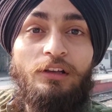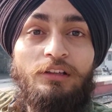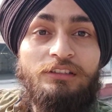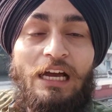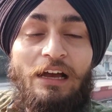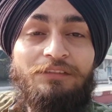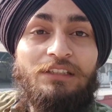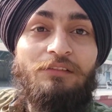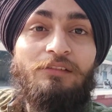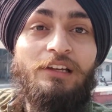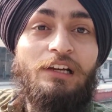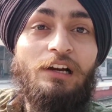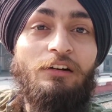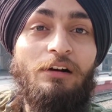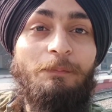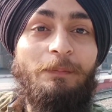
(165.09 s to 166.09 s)
साफ साफ
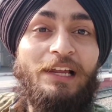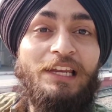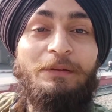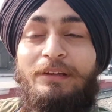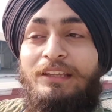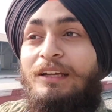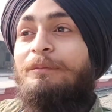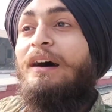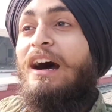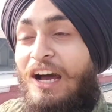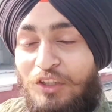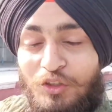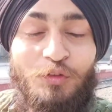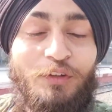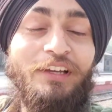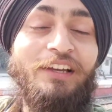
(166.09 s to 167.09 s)
लिखा हुआ पानीपत हम आ
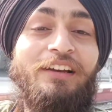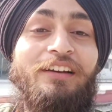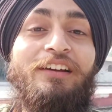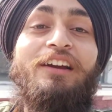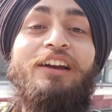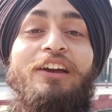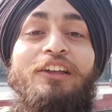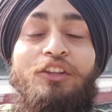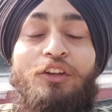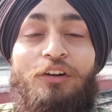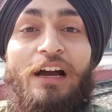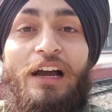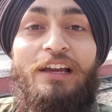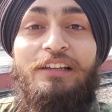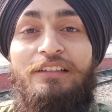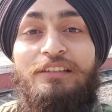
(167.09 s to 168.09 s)
चुके हैं तो
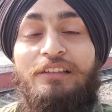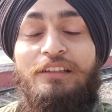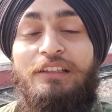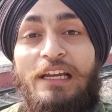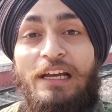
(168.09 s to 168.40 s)
गाइज